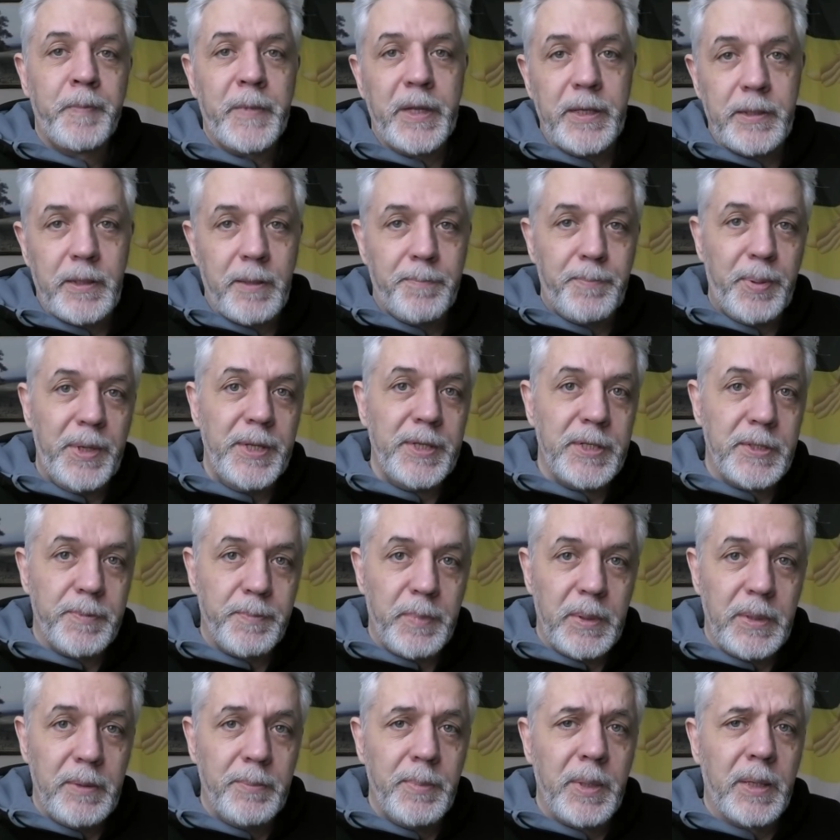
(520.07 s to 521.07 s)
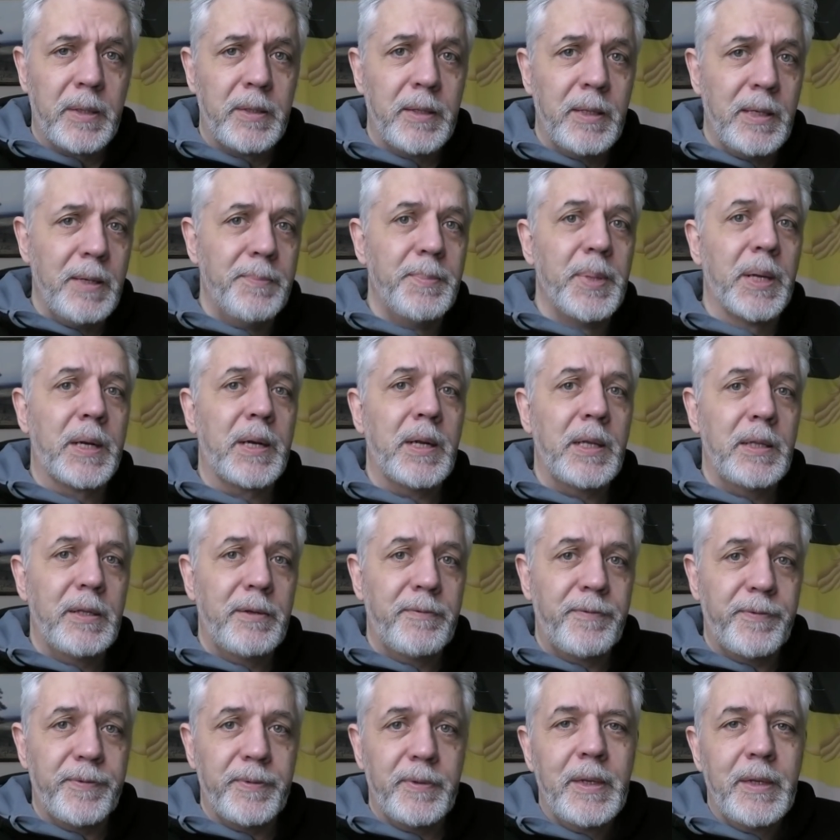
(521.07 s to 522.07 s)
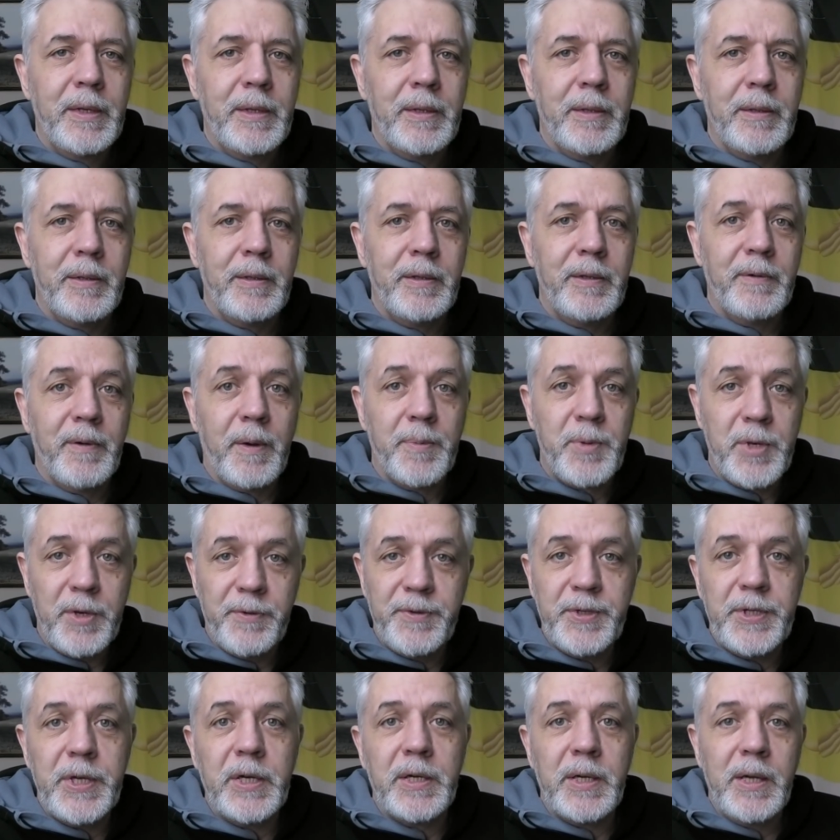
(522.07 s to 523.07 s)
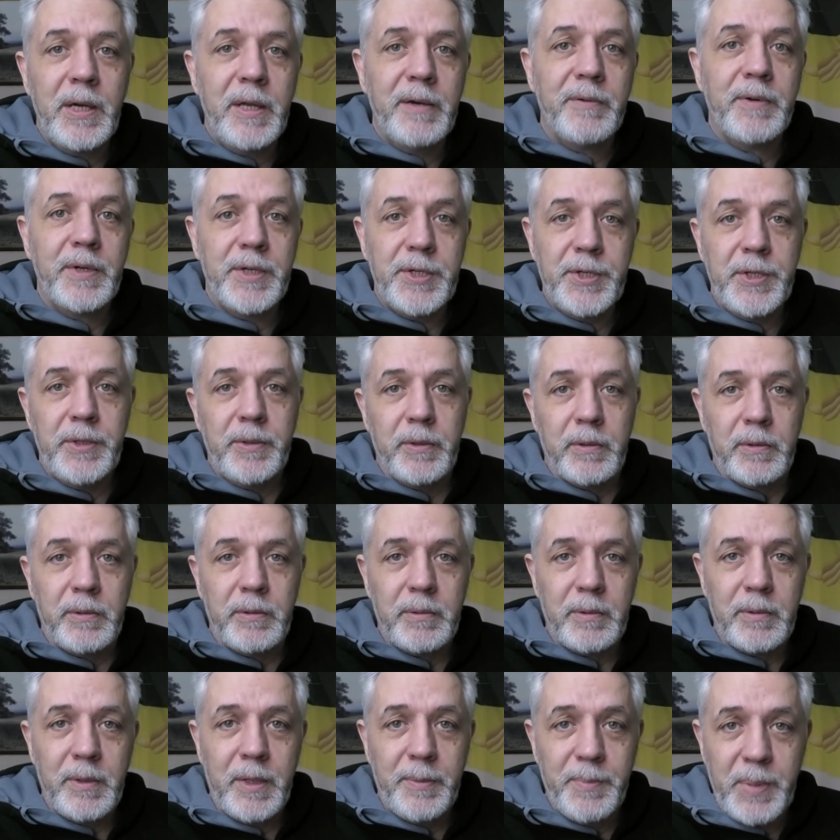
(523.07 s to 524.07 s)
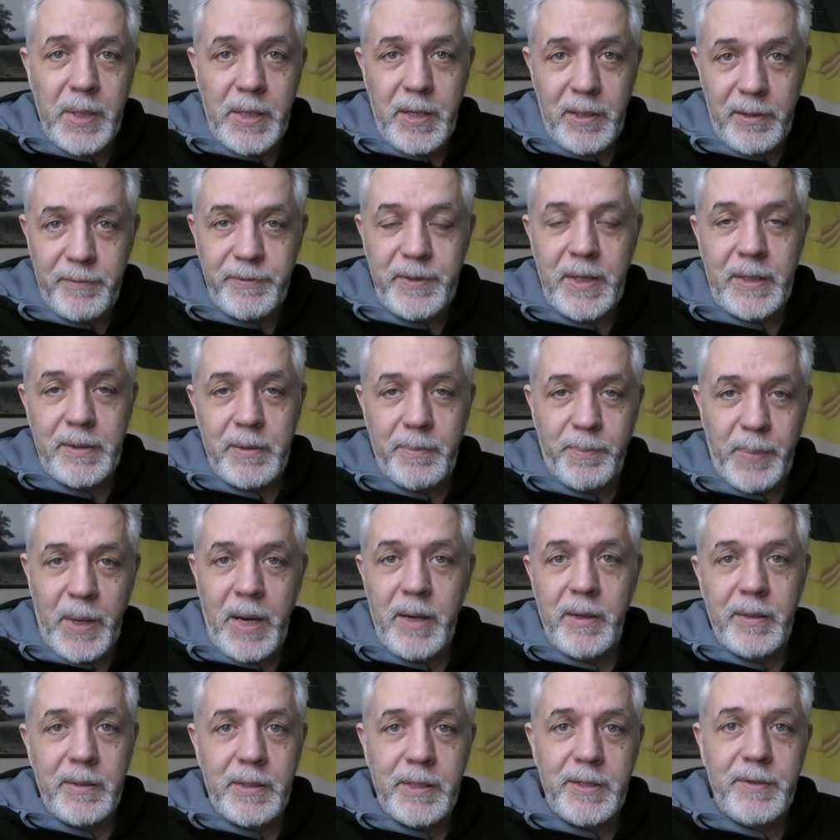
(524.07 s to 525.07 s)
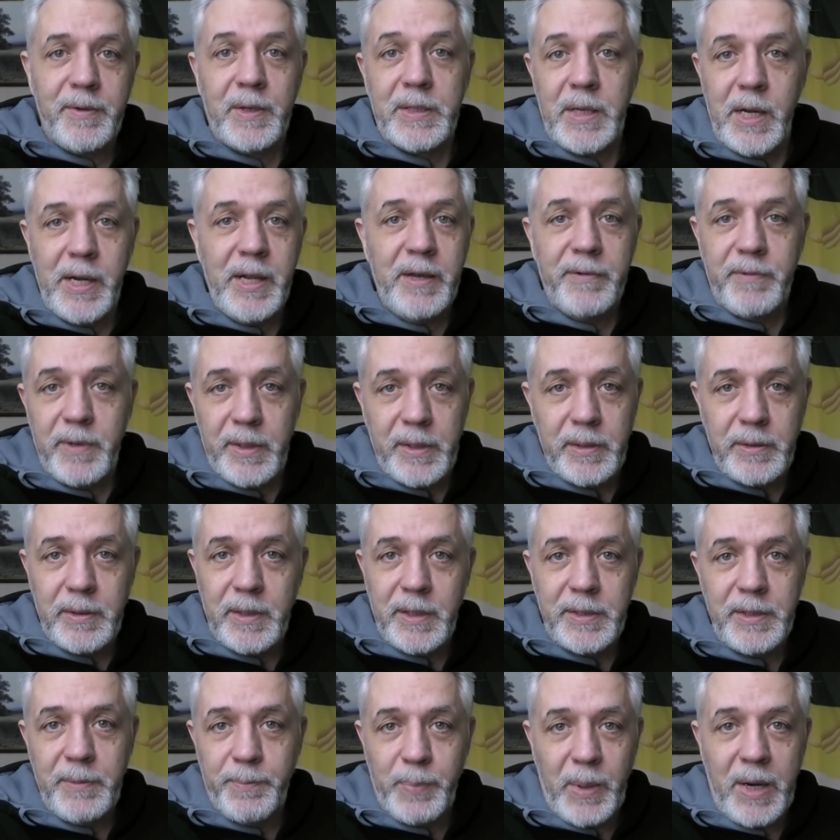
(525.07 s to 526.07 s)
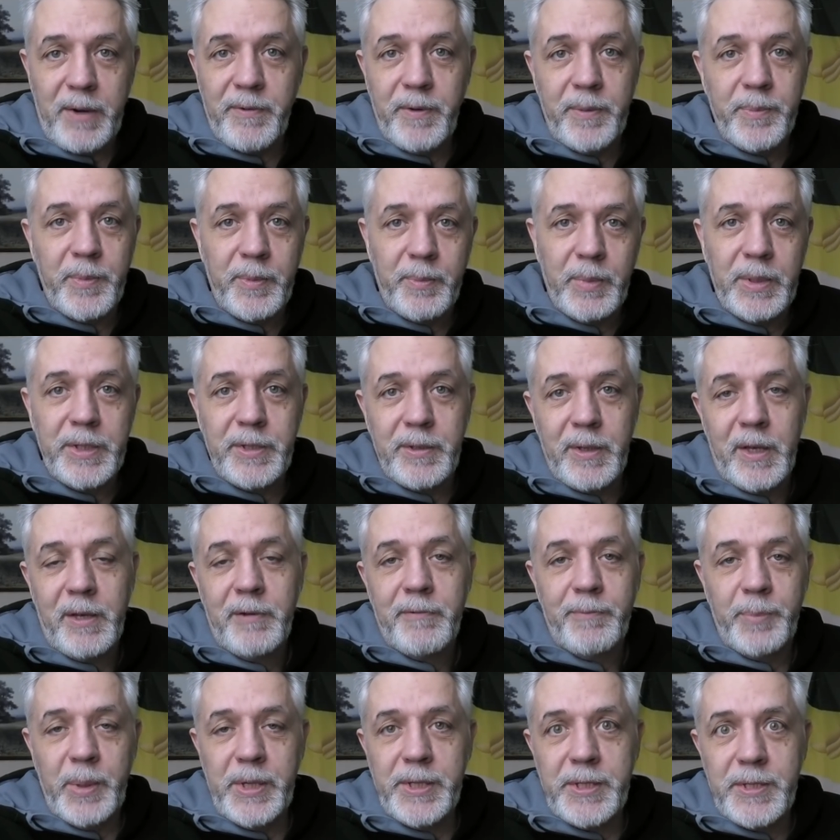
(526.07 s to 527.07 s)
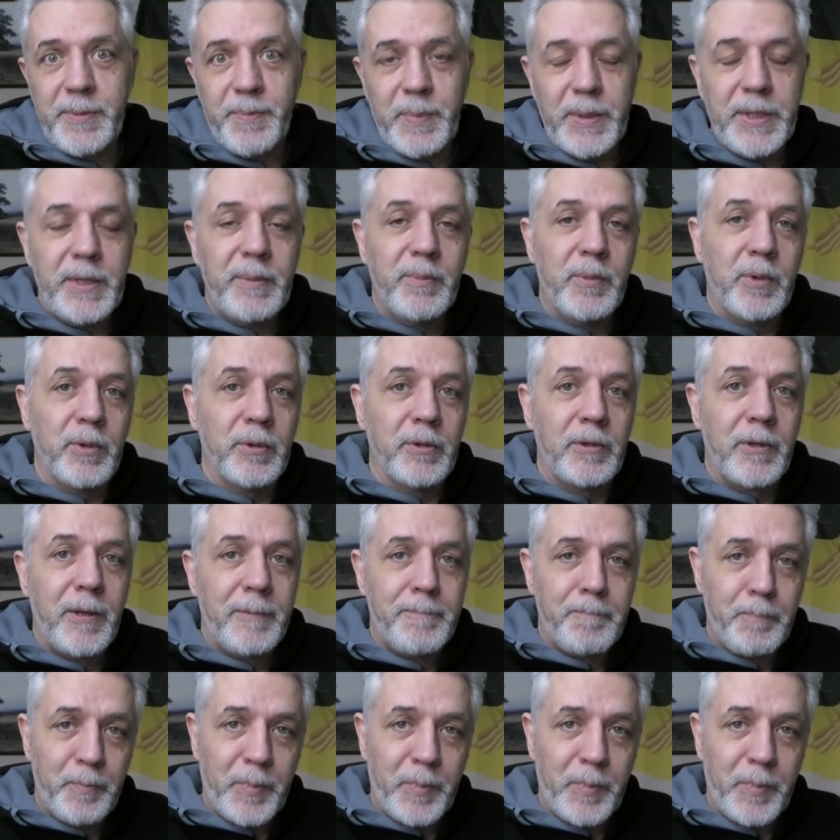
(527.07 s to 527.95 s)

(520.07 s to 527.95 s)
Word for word: Это принцип либералов и, и вообще всех левых сил. Либералов надо правильно называть левые, они правыми быть в принципе не могут.